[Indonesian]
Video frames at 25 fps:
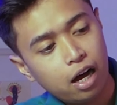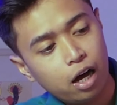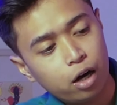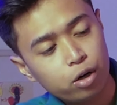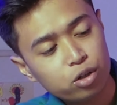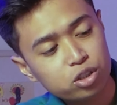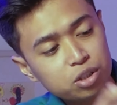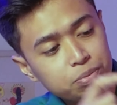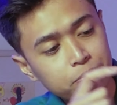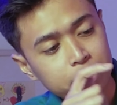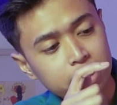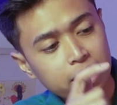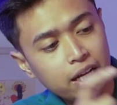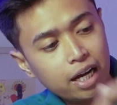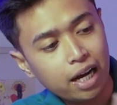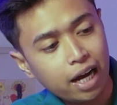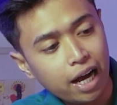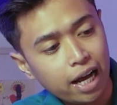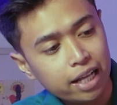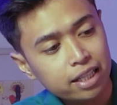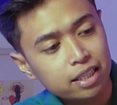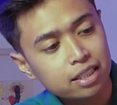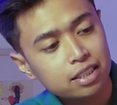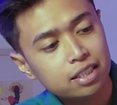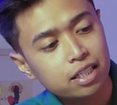harus
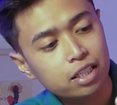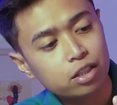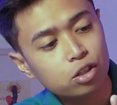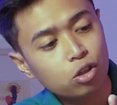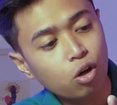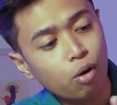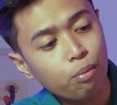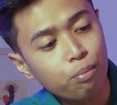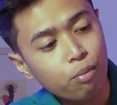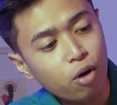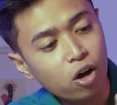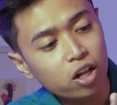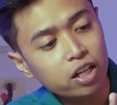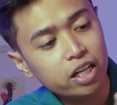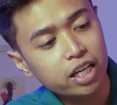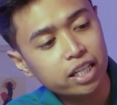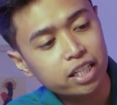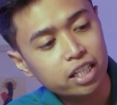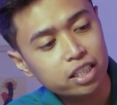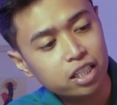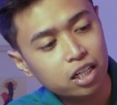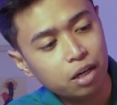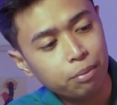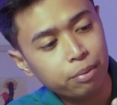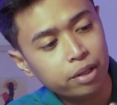menekan si tombol ini
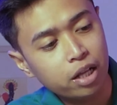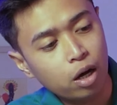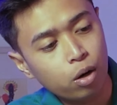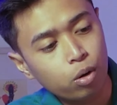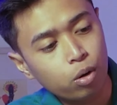terlebih